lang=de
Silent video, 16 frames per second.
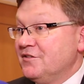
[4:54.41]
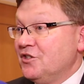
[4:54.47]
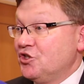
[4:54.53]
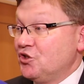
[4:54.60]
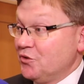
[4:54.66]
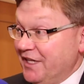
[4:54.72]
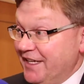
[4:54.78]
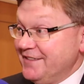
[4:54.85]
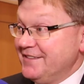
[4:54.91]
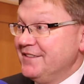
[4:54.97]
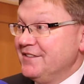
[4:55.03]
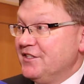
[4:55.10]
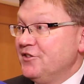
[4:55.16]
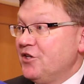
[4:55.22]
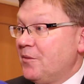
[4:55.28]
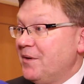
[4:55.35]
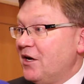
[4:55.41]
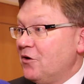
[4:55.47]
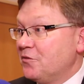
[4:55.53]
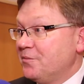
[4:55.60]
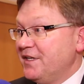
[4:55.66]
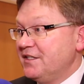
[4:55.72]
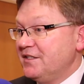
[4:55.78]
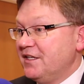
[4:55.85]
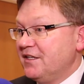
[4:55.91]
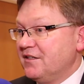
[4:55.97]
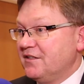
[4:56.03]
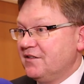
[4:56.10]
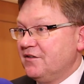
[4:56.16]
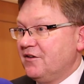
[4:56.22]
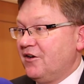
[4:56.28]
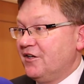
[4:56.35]
Die Studenten sind aber auch wichtig
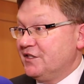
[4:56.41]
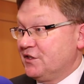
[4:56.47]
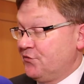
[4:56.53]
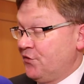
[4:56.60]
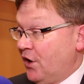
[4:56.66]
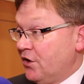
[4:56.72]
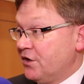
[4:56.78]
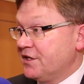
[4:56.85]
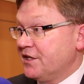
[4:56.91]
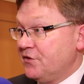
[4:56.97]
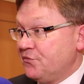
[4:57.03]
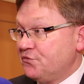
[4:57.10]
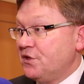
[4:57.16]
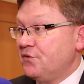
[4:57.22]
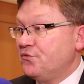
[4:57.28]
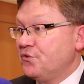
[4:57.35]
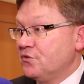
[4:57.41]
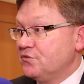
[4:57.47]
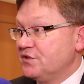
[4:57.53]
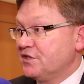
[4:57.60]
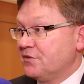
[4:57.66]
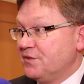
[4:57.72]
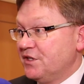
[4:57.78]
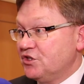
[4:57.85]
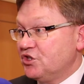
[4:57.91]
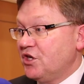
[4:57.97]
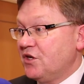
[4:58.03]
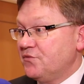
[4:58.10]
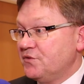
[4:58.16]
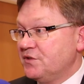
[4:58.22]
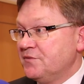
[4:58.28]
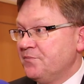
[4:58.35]
als Fachkräfte für unsere
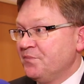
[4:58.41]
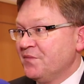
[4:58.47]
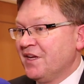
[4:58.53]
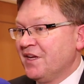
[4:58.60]
Wirtschaft,